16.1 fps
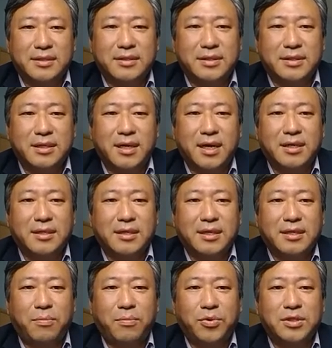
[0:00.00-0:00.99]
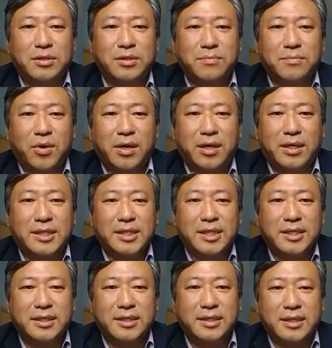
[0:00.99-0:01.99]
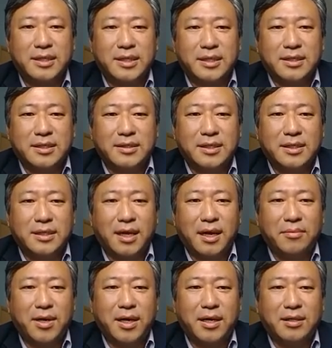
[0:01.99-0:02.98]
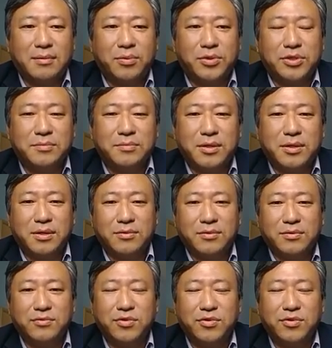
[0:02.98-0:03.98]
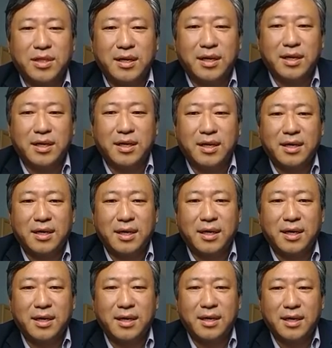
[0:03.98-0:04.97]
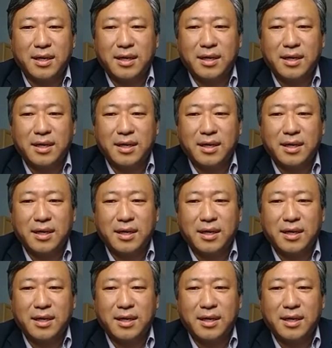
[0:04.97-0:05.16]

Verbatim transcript: 슬라이드에서 보시는 바와 같이 이제 타임라인을 보시면 우리나라의